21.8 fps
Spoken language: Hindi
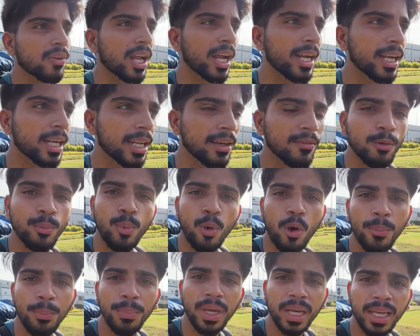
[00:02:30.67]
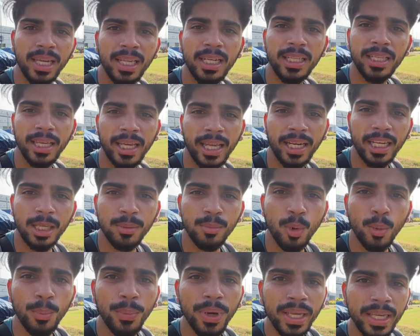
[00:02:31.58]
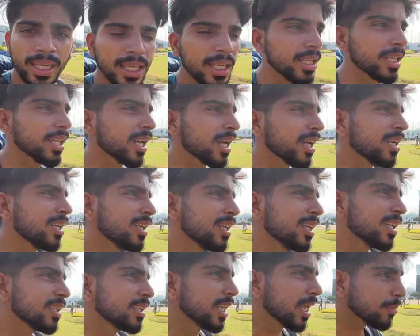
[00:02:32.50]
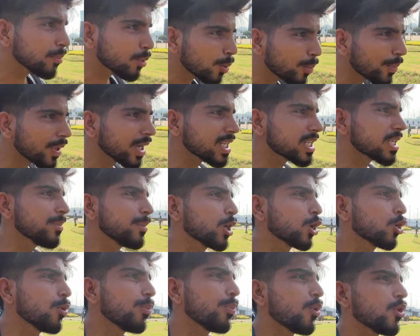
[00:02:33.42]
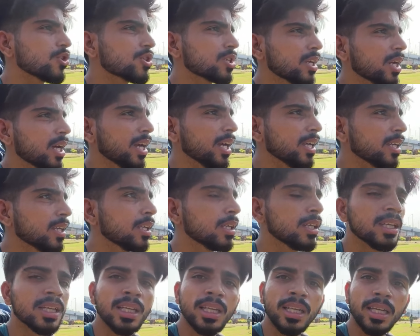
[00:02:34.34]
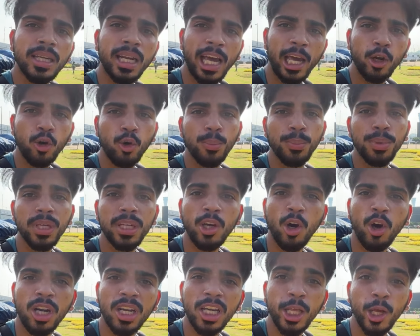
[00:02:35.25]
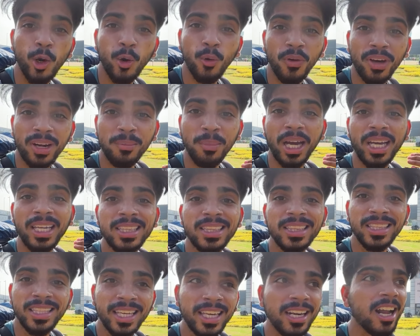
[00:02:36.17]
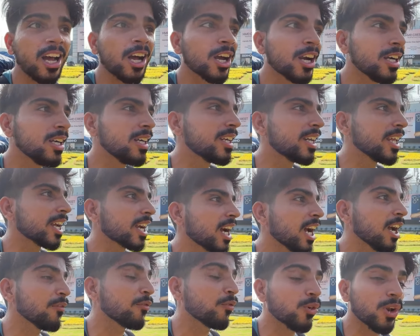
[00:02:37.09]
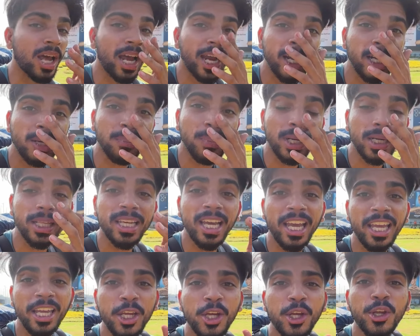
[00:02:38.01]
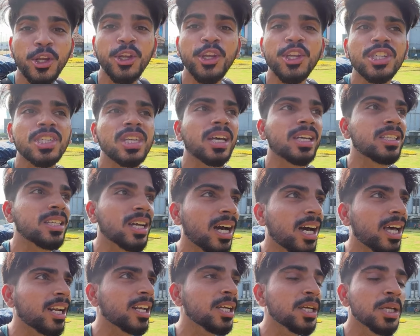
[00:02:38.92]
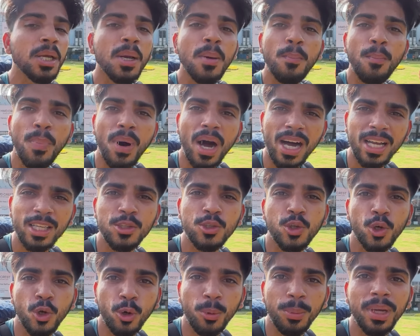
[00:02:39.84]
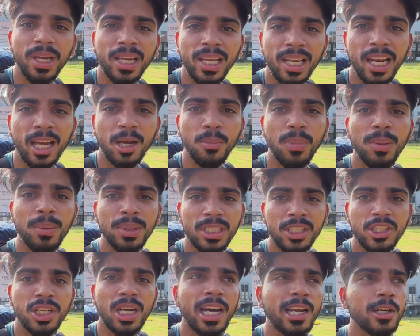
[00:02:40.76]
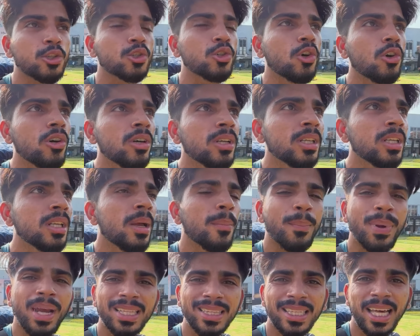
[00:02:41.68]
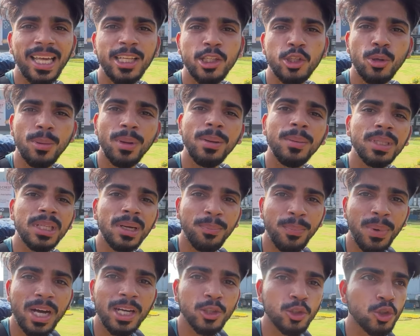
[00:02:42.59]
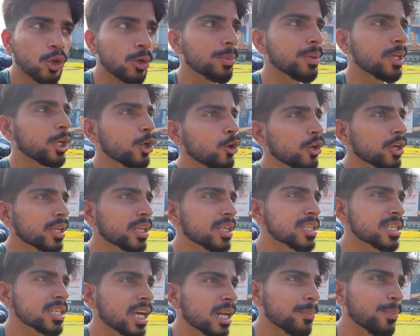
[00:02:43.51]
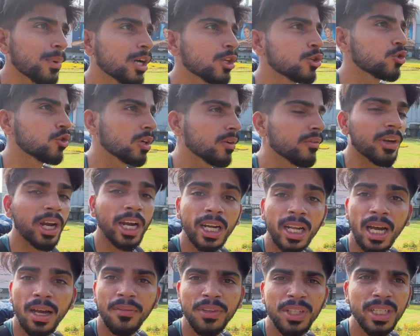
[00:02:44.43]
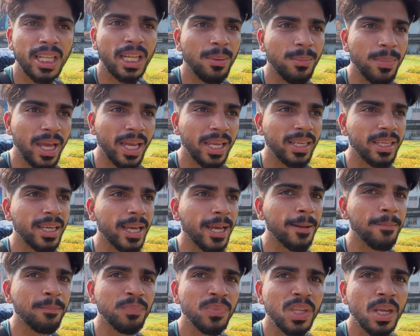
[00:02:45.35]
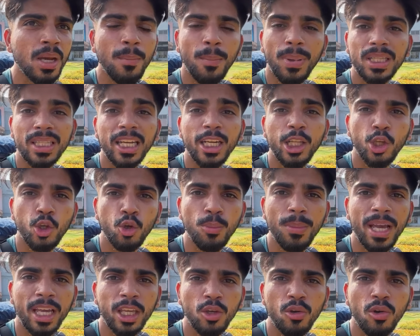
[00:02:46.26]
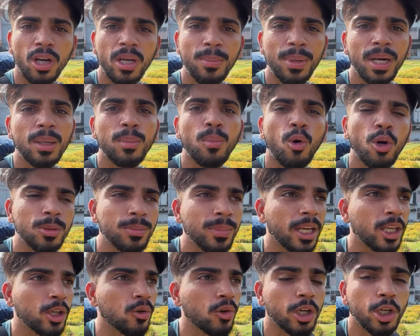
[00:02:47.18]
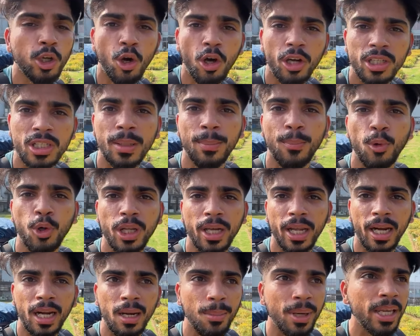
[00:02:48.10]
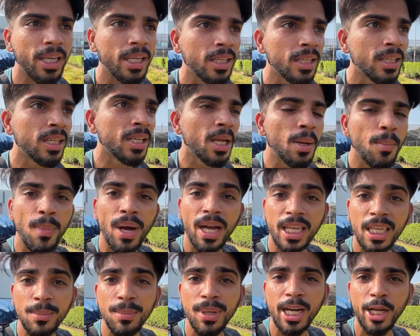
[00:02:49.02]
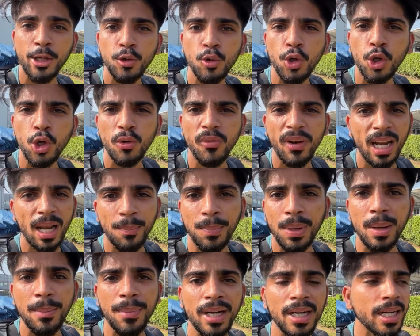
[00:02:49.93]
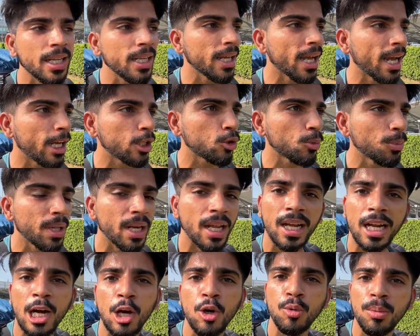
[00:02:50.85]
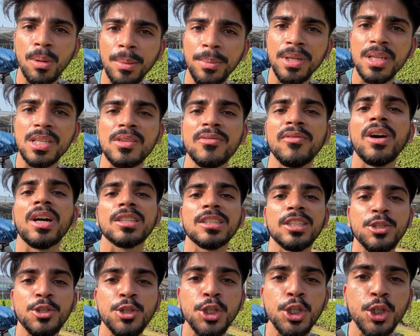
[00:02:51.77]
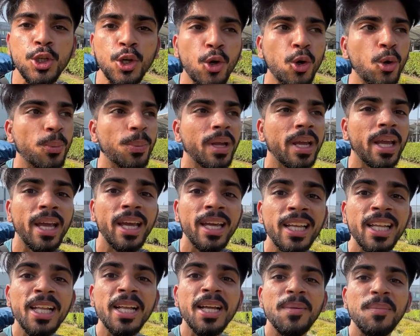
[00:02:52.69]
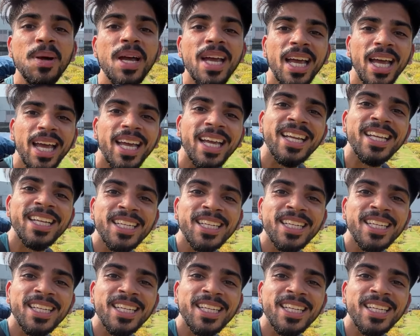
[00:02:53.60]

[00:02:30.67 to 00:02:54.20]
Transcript: फ़्लाइट है वो बॉम्बे के लिए यानी कि मुंबई के लिए देन मुंबई से मेरे को पहुँचना है नायरोबी और ले भाई तेरह घंटे का है फ्लाइट पड़ी है इक्कीस हज़ार पाँच सौ रुपये के लगभग मतलब चार सौ पैंतालीस रुपये मतलब पाँच सौ रुपये ले लो इक्कीस हज़ार पाँच सौ की फ्लाइट काफ़ी ज़्यादा महंगी है पता नहीं क्यों महंगी हो गई बट बहुत महंगी होगी और सपोर्ट करना भाई बाकी मेरा यूट्यूब वाला पेमेंट नहीं आया तो मेरे अकाउंट में अभी इस वक्त जीरो रुपये है